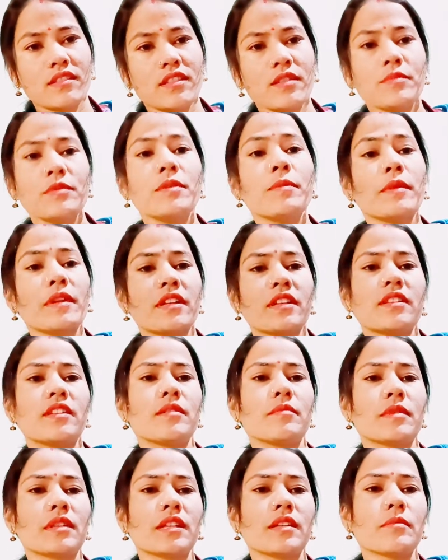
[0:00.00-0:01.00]
सबसे बड़ी
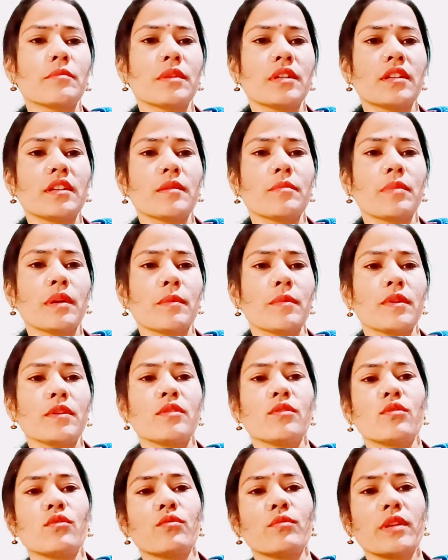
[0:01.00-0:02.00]
थी मतलब मेरे पापा
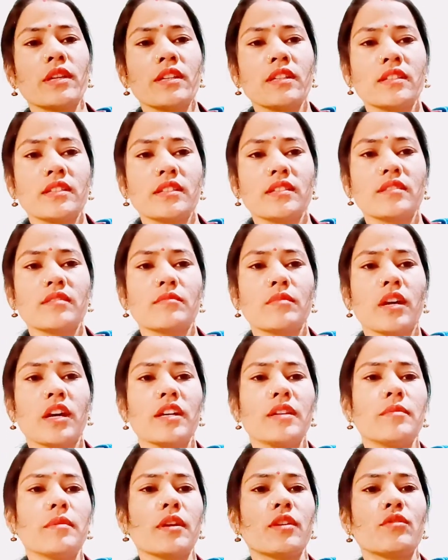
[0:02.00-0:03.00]
लोगों में
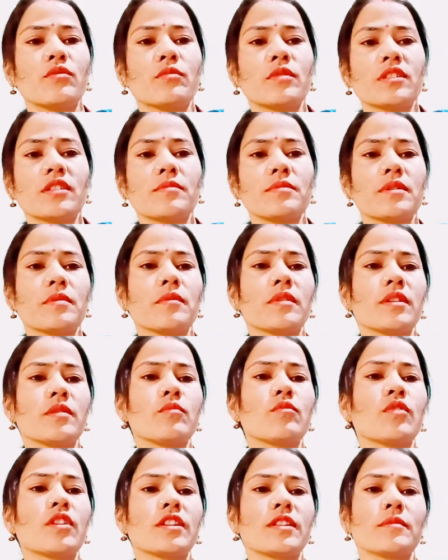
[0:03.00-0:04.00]
भाई बहनों में सबसे बड़ी
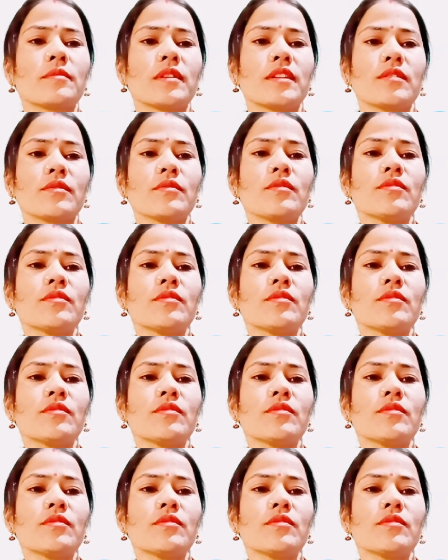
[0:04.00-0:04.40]
बुआ थी मेरी